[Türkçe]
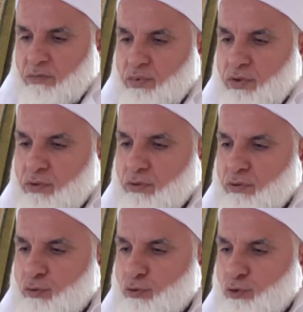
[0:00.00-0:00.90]
Bir gün,
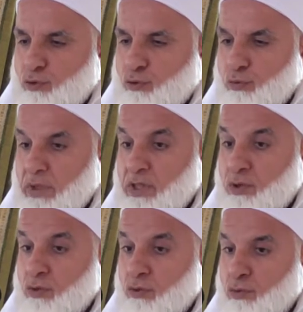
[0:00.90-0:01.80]
üç gün,
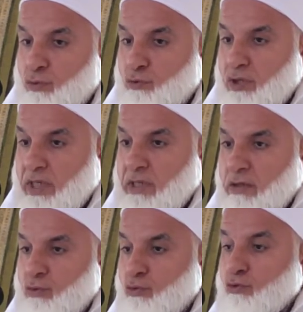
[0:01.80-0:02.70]
beş gün, üç
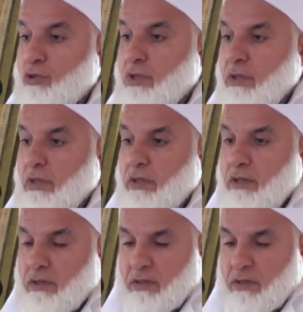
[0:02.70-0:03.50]
ay, üç yıl,